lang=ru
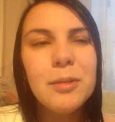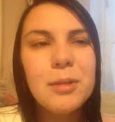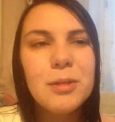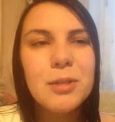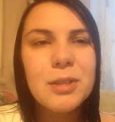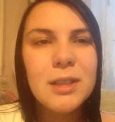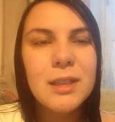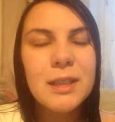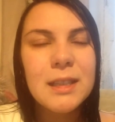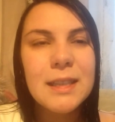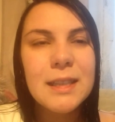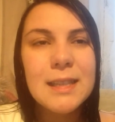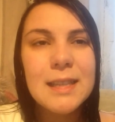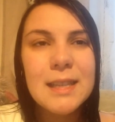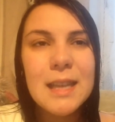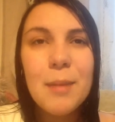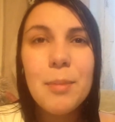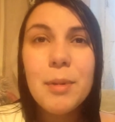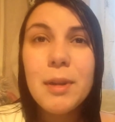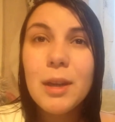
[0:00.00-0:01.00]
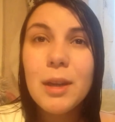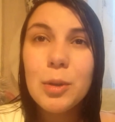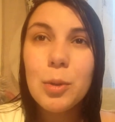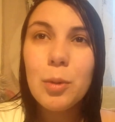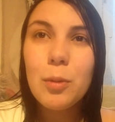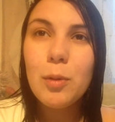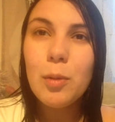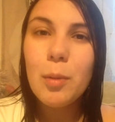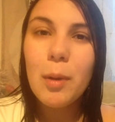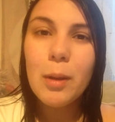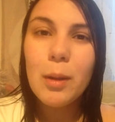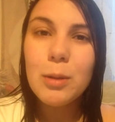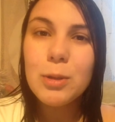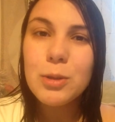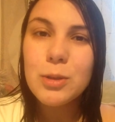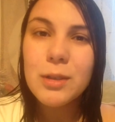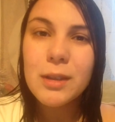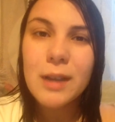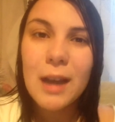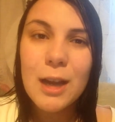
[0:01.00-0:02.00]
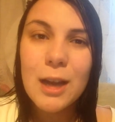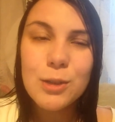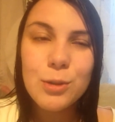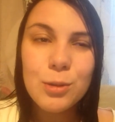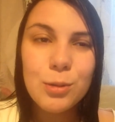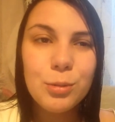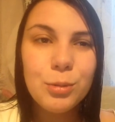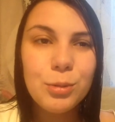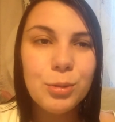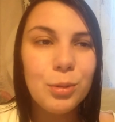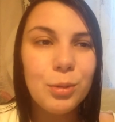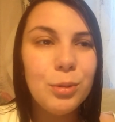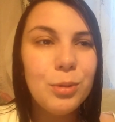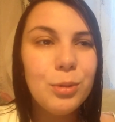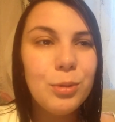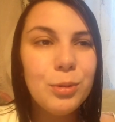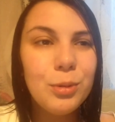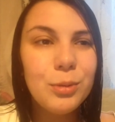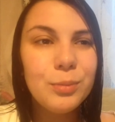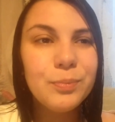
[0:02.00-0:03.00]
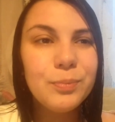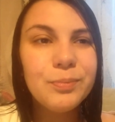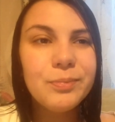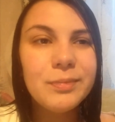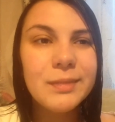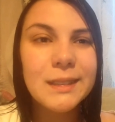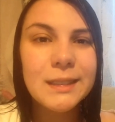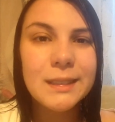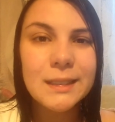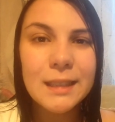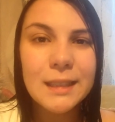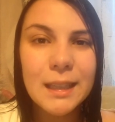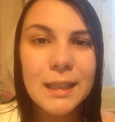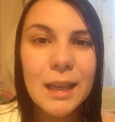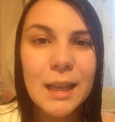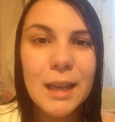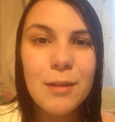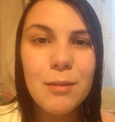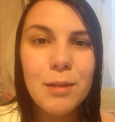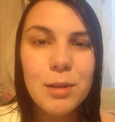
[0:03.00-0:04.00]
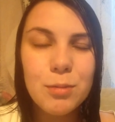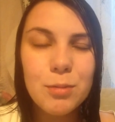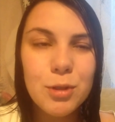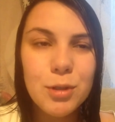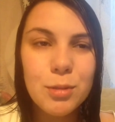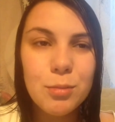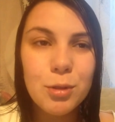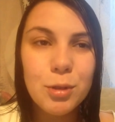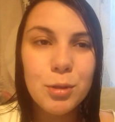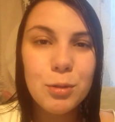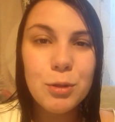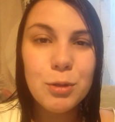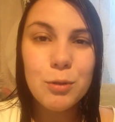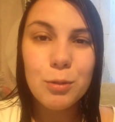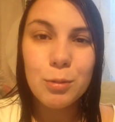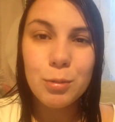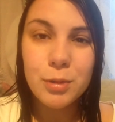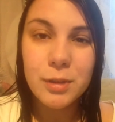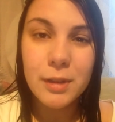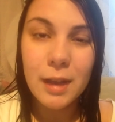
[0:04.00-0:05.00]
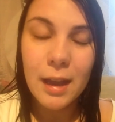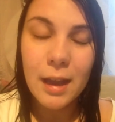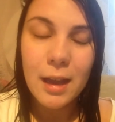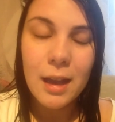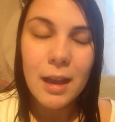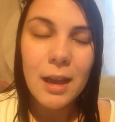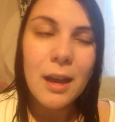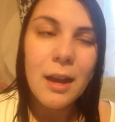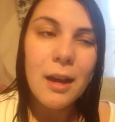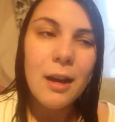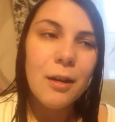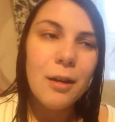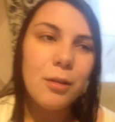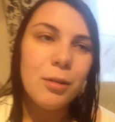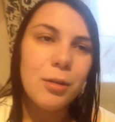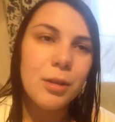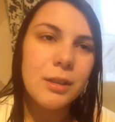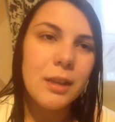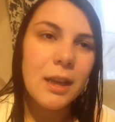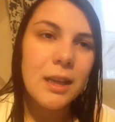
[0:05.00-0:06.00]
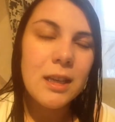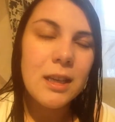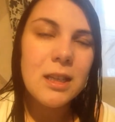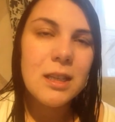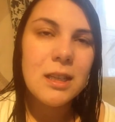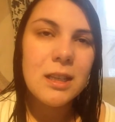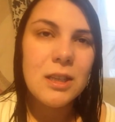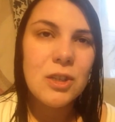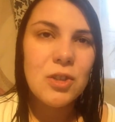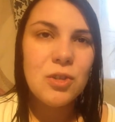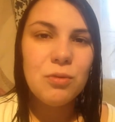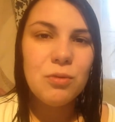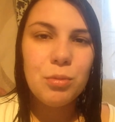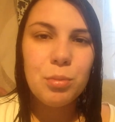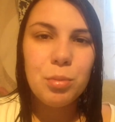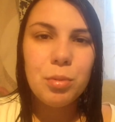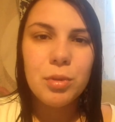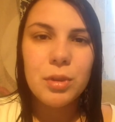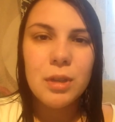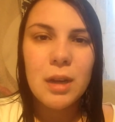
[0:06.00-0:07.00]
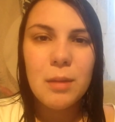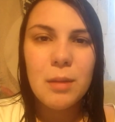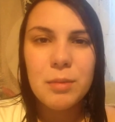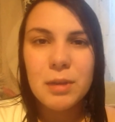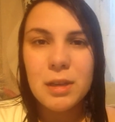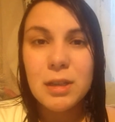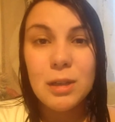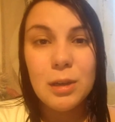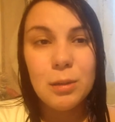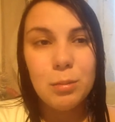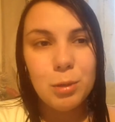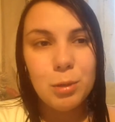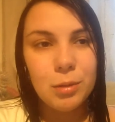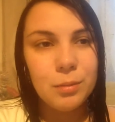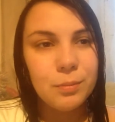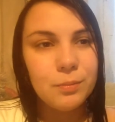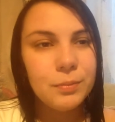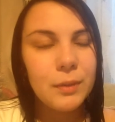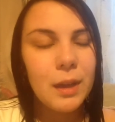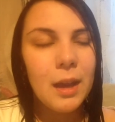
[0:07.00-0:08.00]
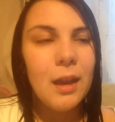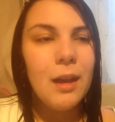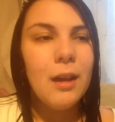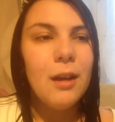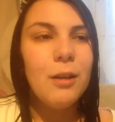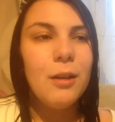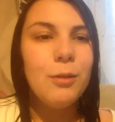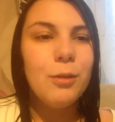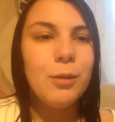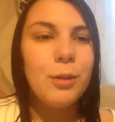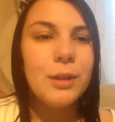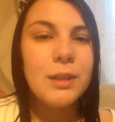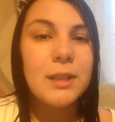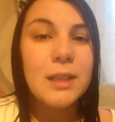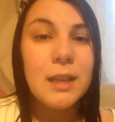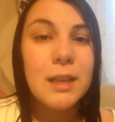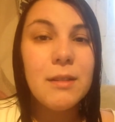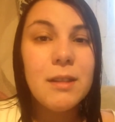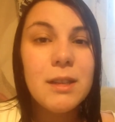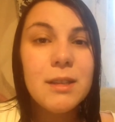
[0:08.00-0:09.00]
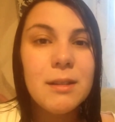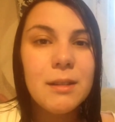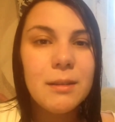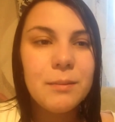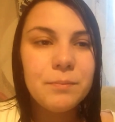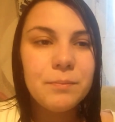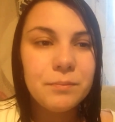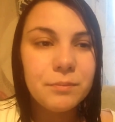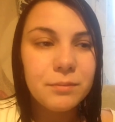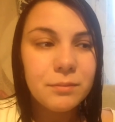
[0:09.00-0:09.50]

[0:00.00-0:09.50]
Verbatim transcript: потому что если я приготовлю молочную кашку, то она, возможно, будет не очень вкусная. Вот. А есть гречневую по утрам я не люблю. Вот. Соответственно,